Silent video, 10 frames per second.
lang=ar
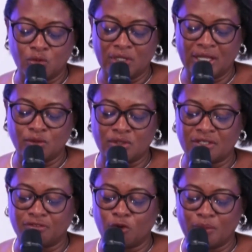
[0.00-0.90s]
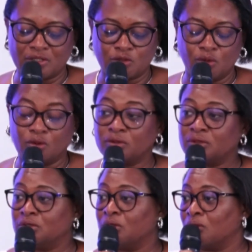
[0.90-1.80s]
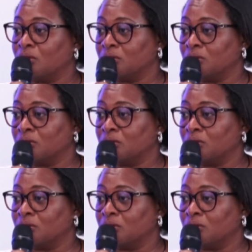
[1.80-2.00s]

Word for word: السيدة رقية هذا المشروع